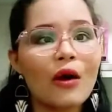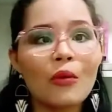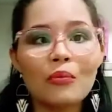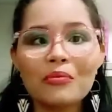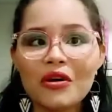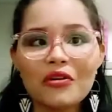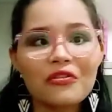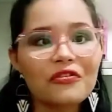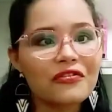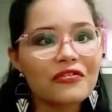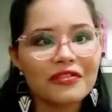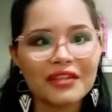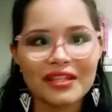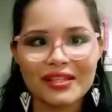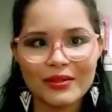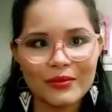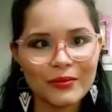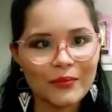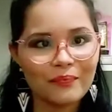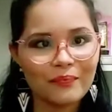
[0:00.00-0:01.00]
o meu
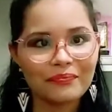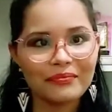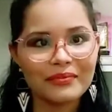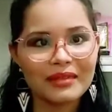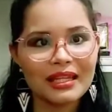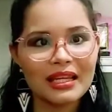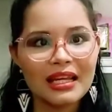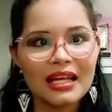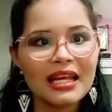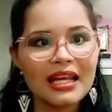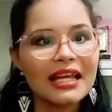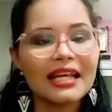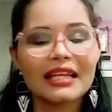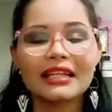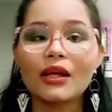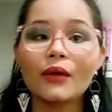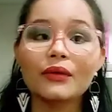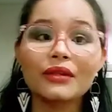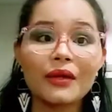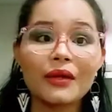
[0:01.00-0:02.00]
filho.
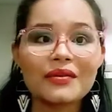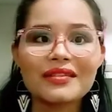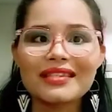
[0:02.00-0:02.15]
Então eu tenho